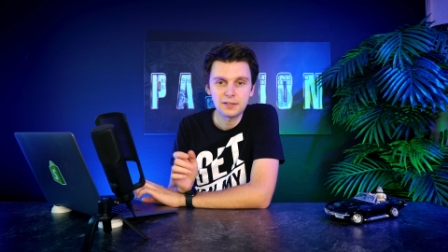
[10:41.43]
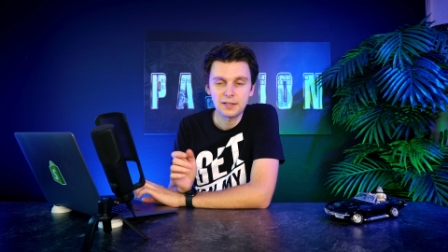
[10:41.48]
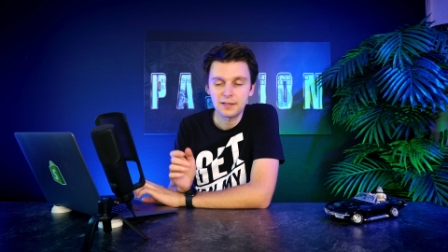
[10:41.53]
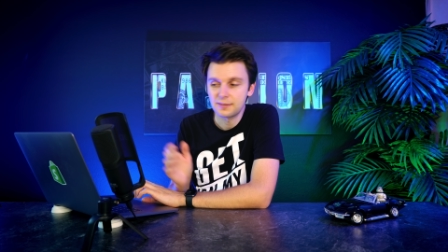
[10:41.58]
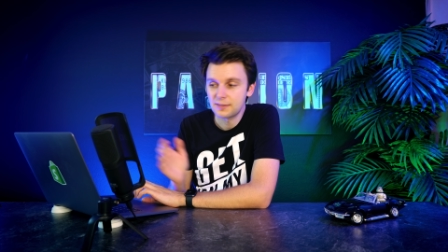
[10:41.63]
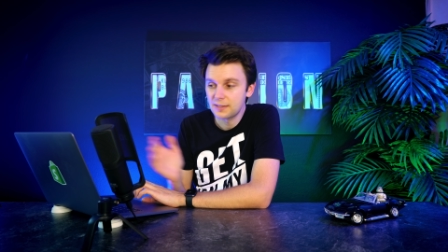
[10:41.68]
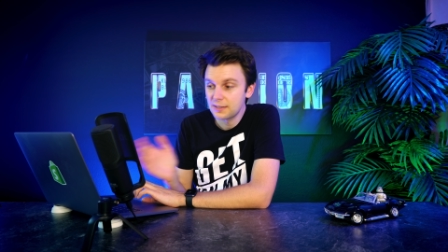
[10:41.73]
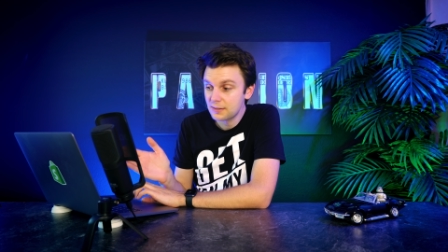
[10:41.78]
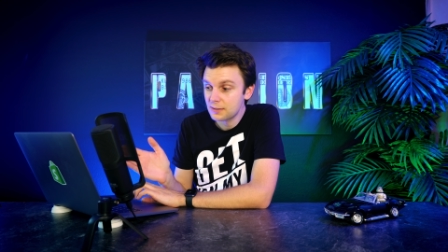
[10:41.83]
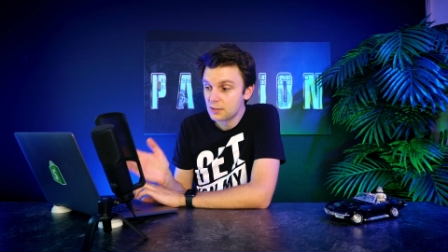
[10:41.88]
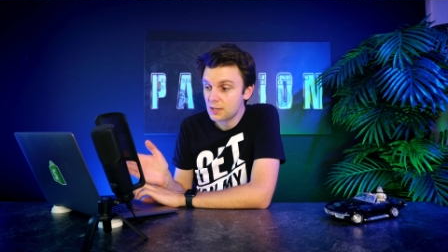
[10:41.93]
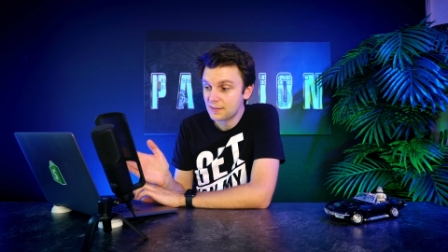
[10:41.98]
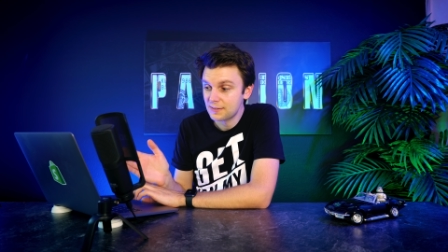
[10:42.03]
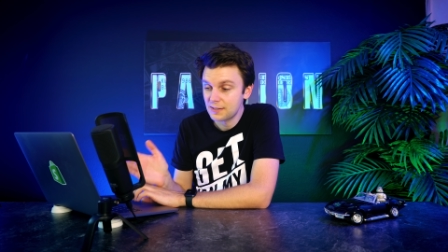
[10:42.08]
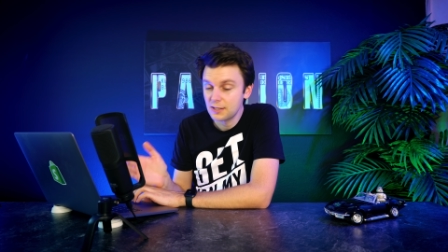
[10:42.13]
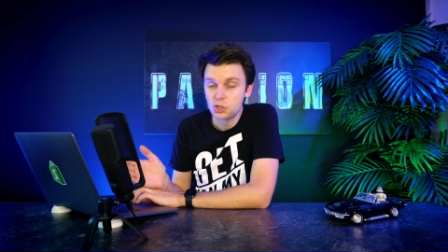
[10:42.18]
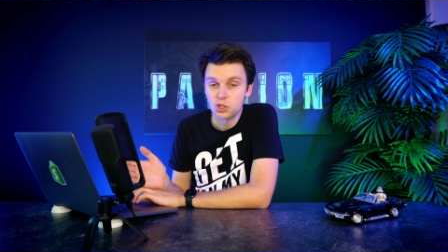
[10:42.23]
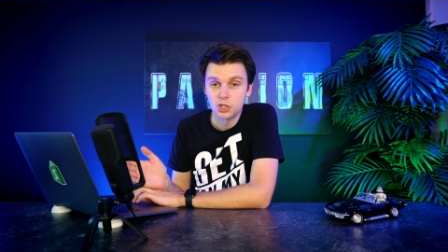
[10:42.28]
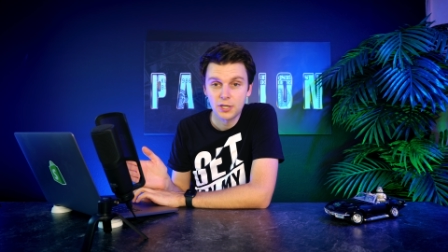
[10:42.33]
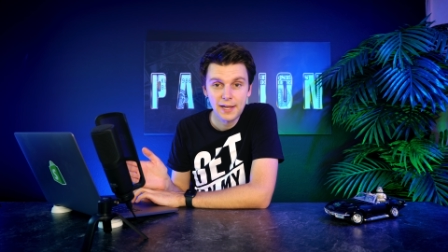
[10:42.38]
es geht, es
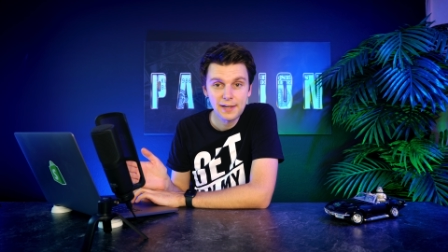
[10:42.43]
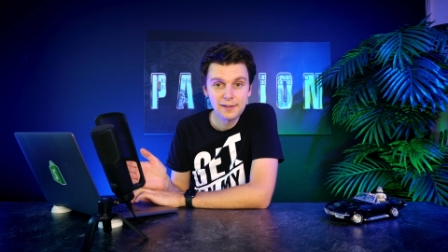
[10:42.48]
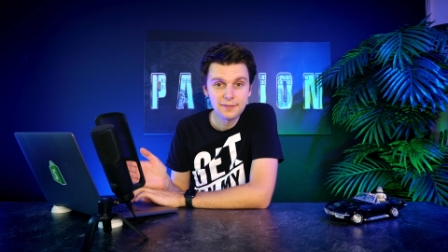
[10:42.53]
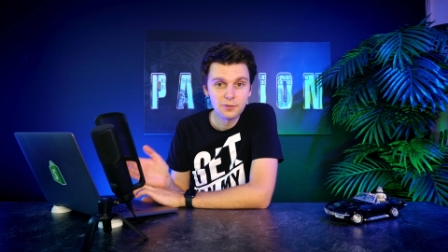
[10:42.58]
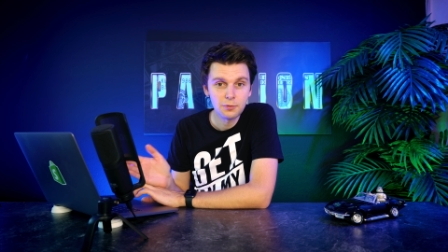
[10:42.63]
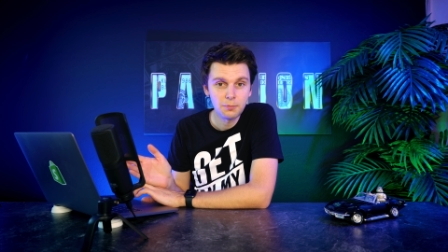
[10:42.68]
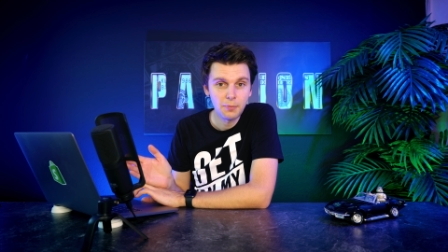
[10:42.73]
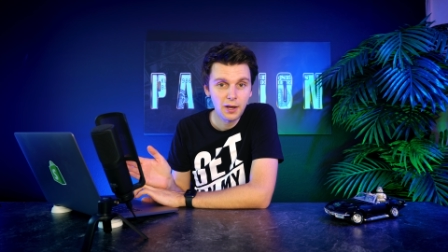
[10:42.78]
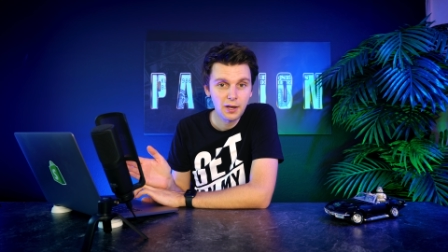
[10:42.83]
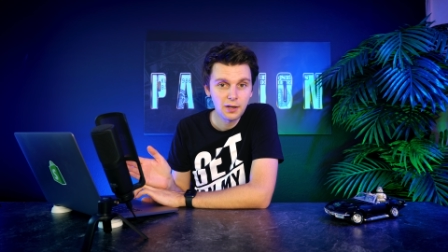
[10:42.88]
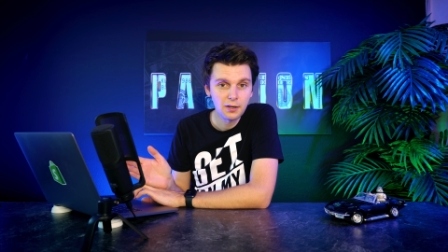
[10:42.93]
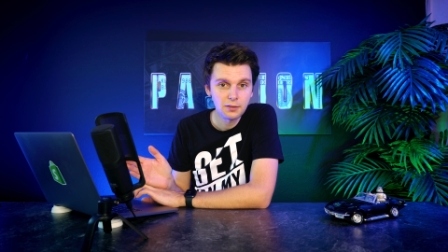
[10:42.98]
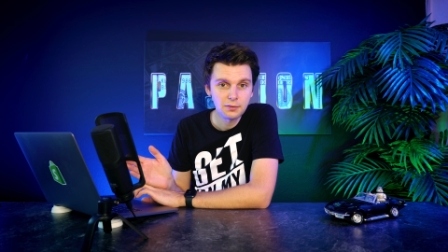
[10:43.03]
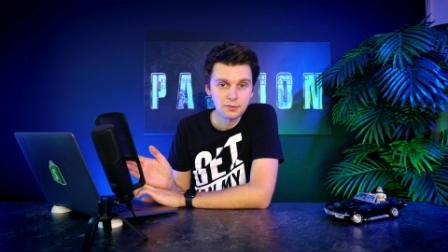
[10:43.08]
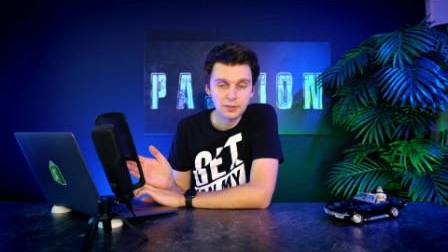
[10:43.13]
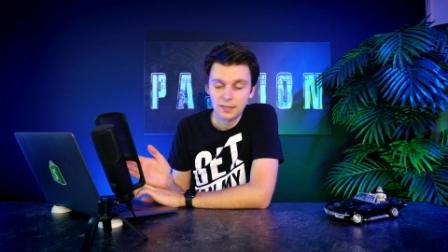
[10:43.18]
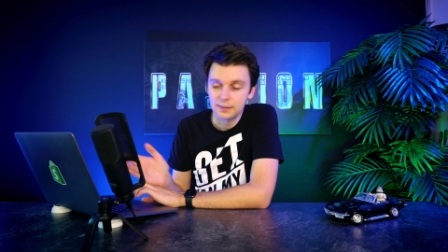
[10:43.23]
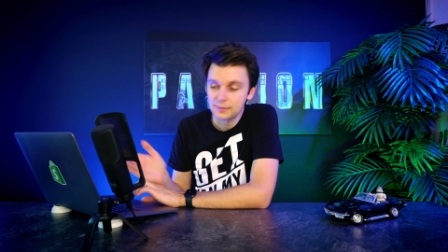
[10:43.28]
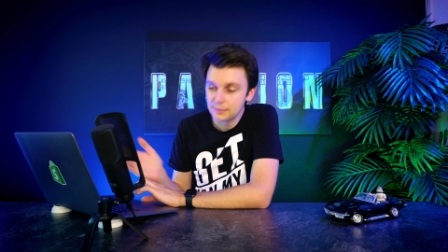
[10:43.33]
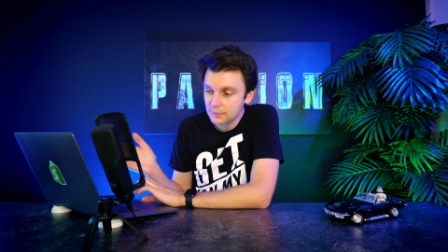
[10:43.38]
geht schnell zu
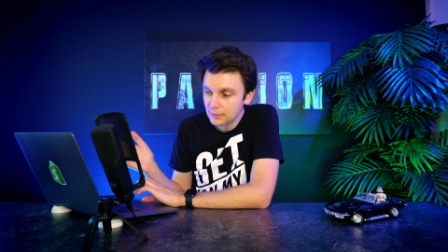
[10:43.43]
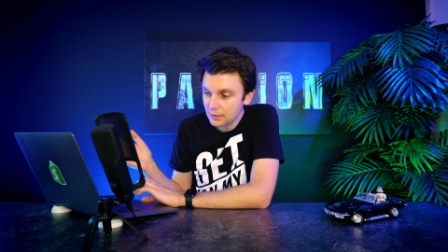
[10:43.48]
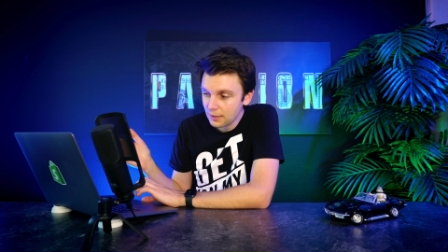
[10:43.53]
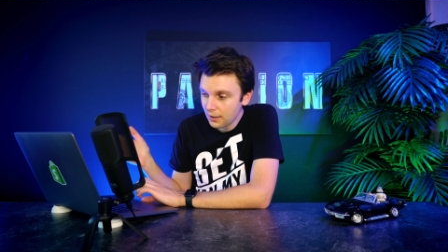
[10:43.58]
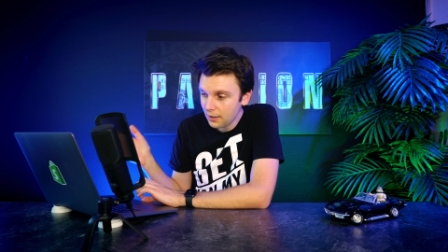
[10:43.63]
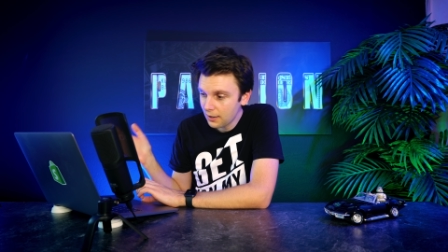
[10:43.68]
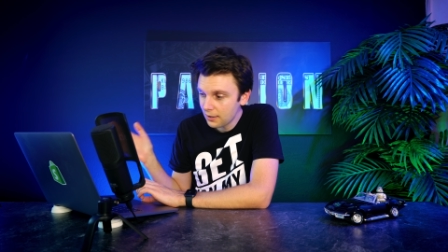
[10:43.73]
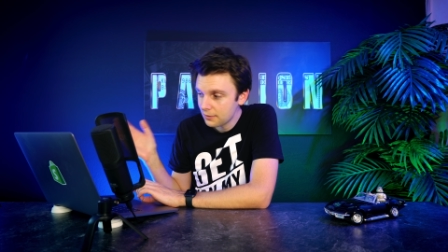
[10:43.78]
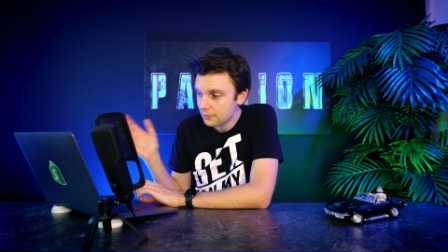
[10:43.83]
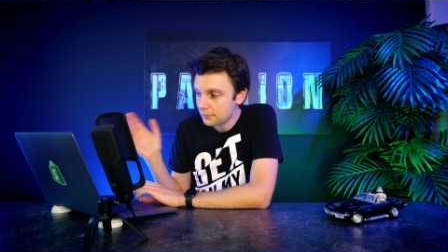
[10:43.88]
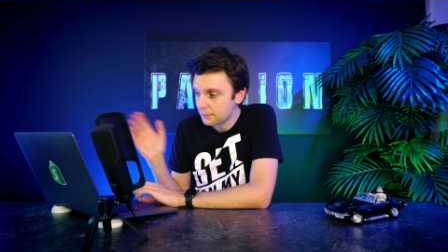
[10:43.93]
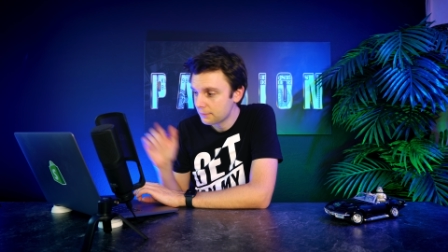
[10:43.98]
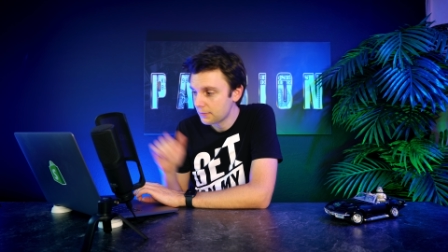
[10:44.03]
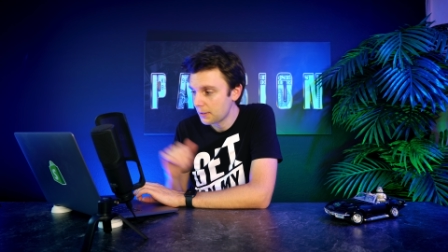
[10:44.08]
machen, ganz klar.